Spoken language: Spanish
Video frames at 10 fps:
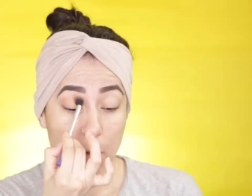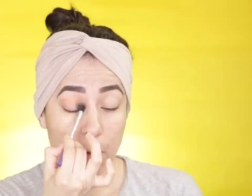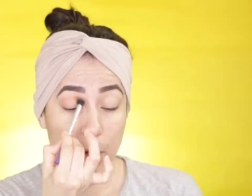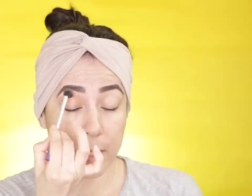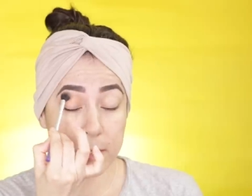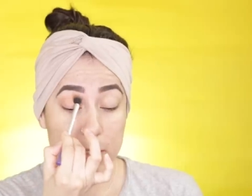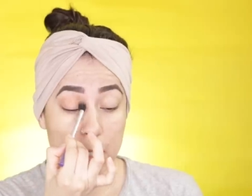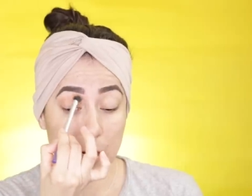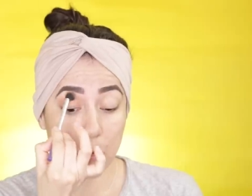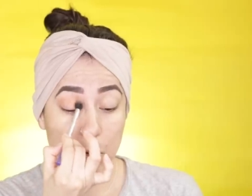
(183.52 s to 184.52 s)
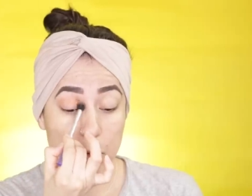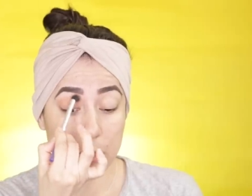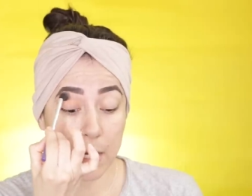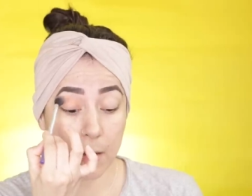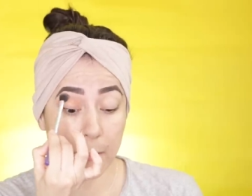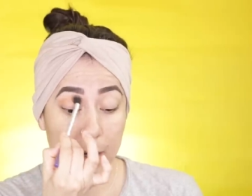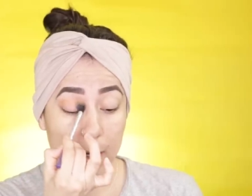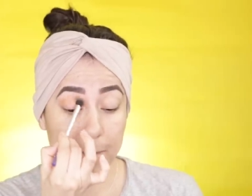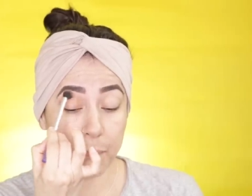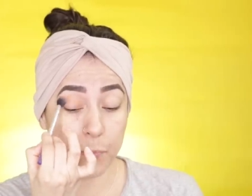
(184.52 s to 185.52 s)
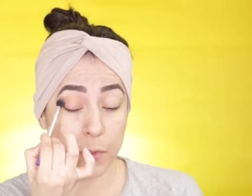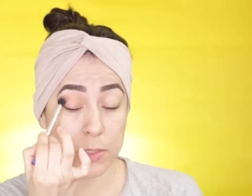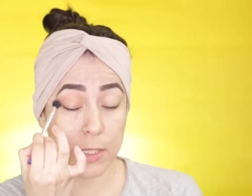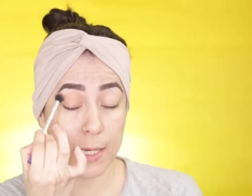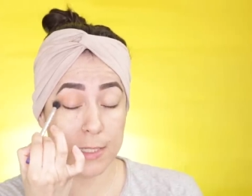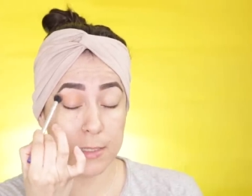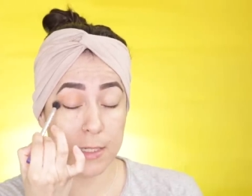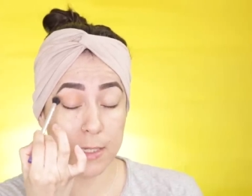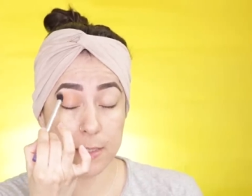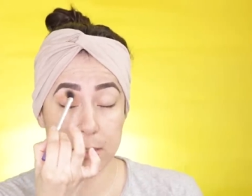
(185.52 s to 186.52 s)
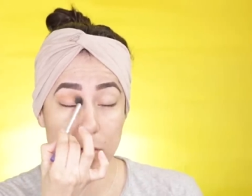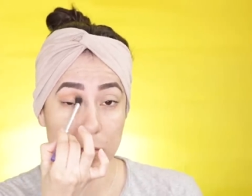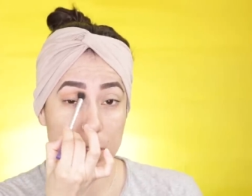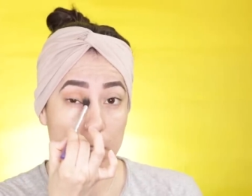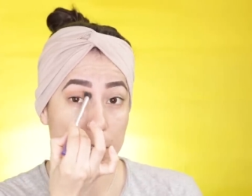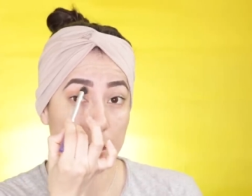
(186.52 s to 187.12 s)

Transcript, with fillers: porque si es que algo nos sale mal, pues este es nuestro